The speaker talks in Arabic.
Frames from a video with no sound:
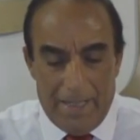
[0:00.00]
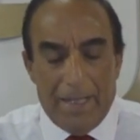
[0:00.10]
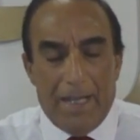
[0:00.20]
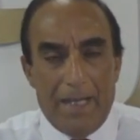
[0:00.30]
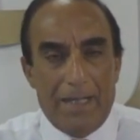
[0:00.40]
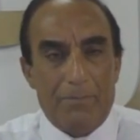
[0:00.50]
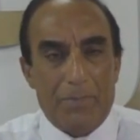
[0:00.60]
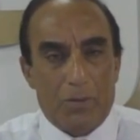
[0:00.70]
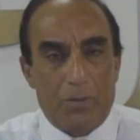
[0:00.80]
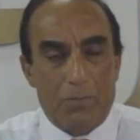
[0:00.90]
أهلا
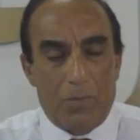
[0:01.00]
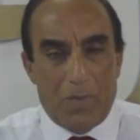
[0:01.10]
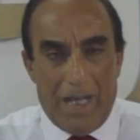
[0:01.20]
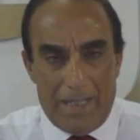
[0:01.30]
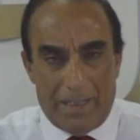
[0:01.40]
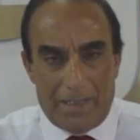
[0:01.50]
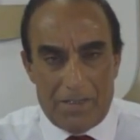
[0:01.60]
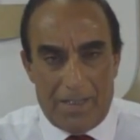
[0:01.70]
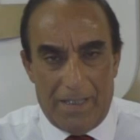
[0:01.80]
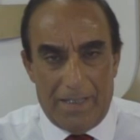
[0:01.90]
بكم وحلقة
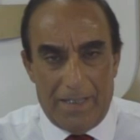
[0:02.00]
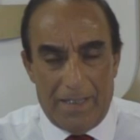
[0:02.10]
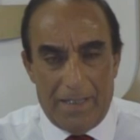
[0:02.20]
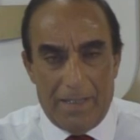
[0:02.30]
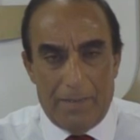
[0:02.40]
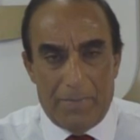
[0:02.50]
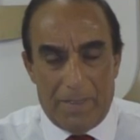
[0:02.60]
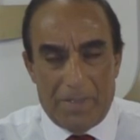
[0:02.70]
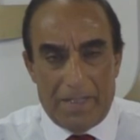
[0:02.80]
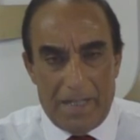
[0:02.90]
جديدة
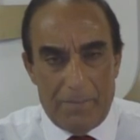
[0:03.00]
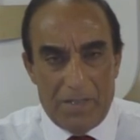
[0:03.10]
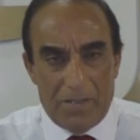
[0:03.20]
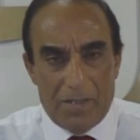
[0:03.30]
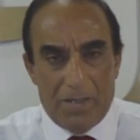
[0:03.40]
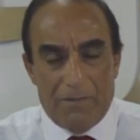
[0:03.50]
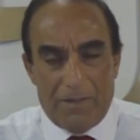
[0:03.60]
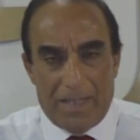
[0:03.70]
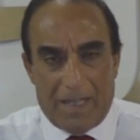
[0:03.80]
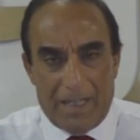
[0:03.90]
من برنامج في
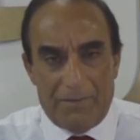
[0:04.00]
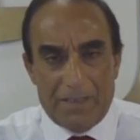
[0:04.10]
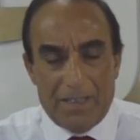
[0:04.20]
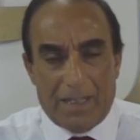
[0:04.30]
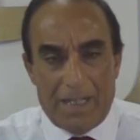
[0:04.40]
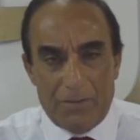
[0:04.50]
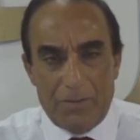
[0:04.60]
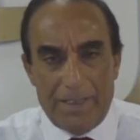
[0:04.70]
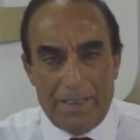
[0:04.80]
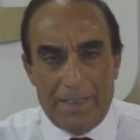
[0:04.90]
الثقافة
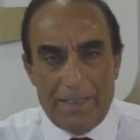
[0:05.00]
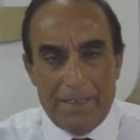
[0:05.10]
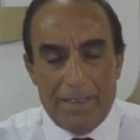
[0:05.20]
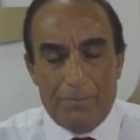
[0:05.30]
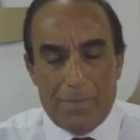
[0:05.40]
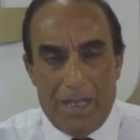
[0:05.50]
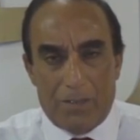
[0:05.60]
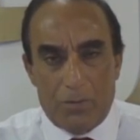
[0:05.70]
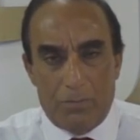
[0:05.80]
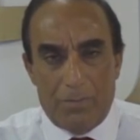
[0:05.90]
القانونية
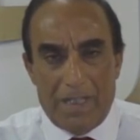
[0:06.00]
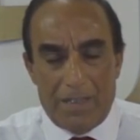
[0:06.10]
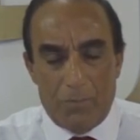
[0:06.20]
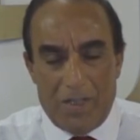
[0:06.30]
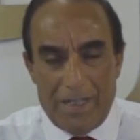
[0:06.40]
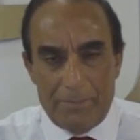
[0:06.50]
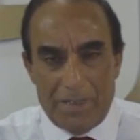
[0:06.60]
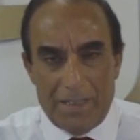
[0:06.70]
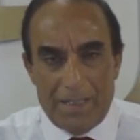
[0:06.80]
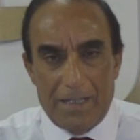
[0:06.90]
معكم
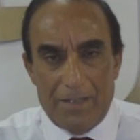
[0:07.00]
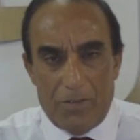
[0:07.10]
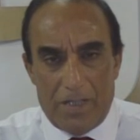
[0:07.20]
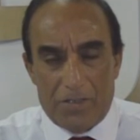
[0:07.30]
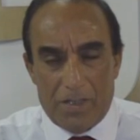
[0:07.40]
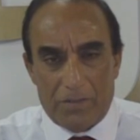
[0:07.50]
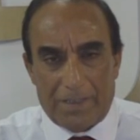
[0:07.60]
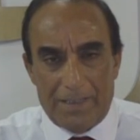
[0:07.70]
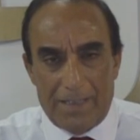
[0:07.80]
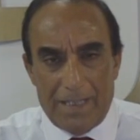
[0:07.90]
المحامي لؤي
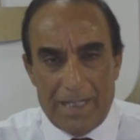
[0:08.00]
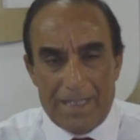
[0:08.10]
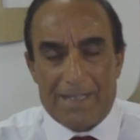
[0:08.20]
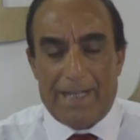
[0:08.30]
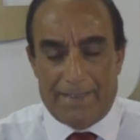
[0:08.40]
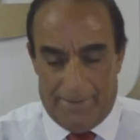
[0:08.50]
شوقي السعدي